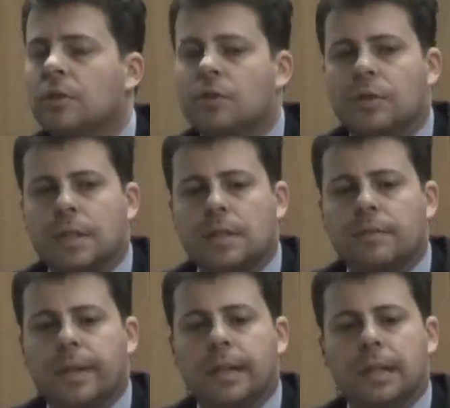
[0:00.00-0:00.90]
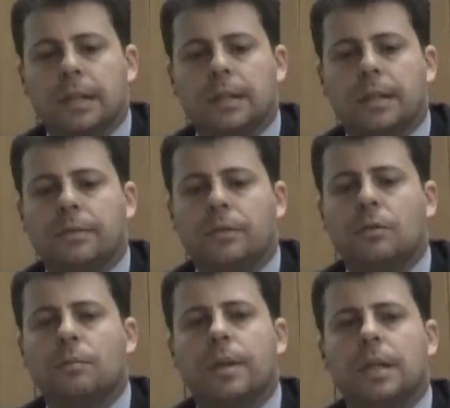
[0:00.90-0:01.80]
jak to się nazywa, na
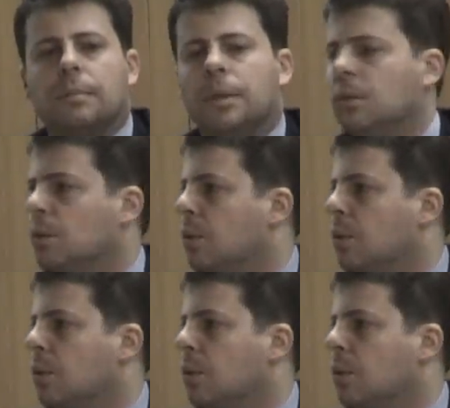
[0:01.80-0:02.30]
forum Parlamentu